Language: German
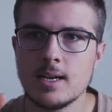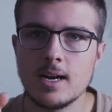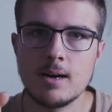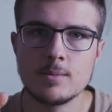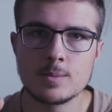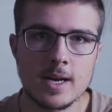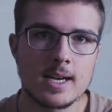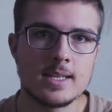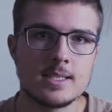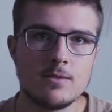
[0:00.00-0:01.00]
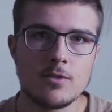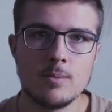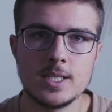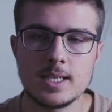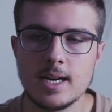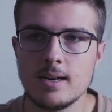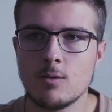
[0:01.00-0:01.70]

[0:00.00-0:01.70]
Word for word: ähm, es macht keinen Sinn für mich, ja.